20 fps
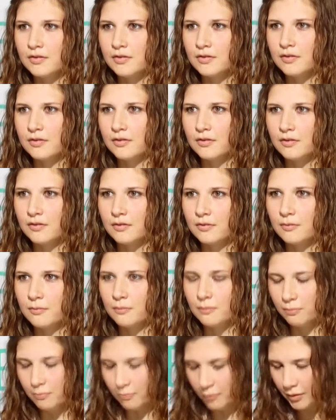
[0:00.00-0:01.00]
э,
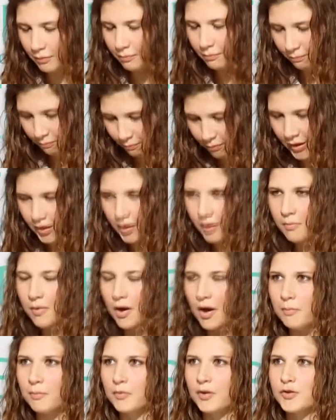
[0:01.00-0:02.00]
мы
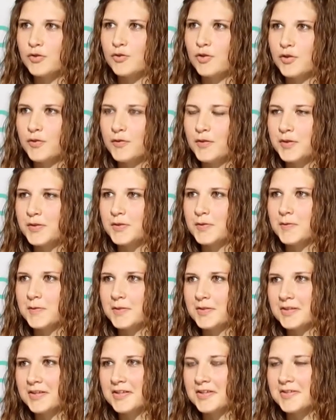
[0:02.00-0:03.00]
принимаем нашу
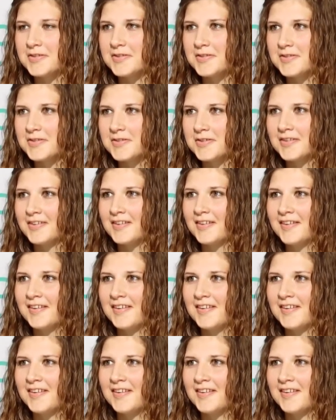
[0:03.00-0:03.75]
ответственность, конечно же.